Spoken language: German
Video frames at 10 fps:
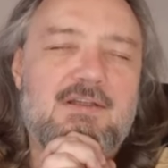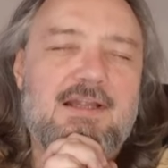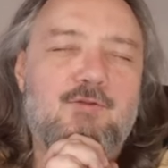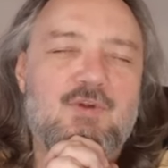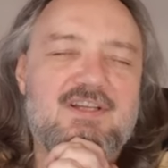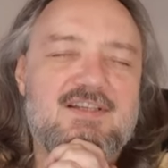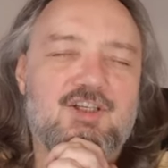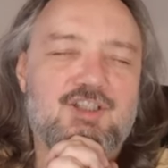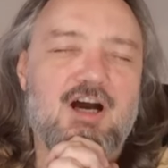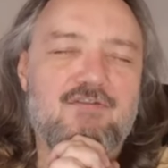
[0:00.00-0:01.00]
nicht nur das
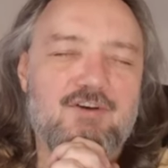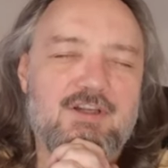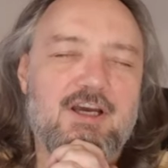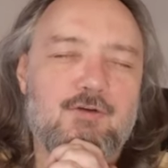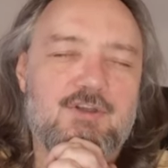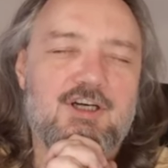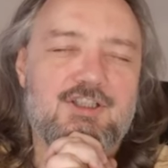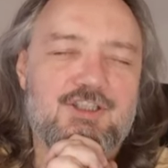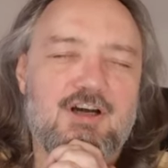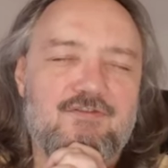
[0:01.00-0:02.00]
Erschaffene und der
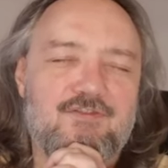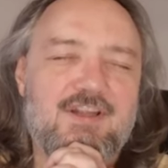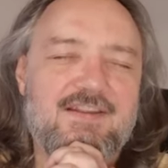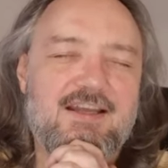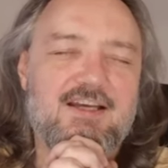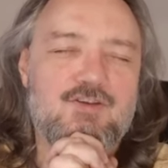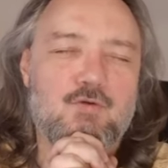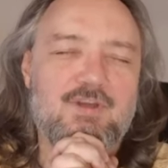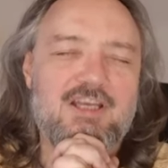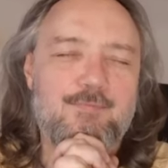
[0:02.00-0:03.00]
Erschaffende,
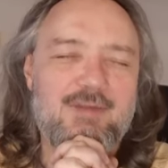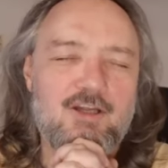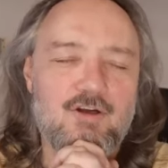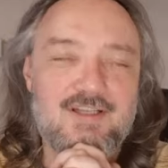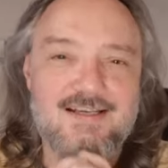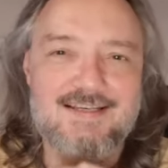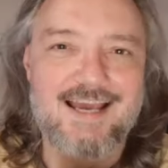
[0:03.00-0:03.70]
sondern ich bin auch das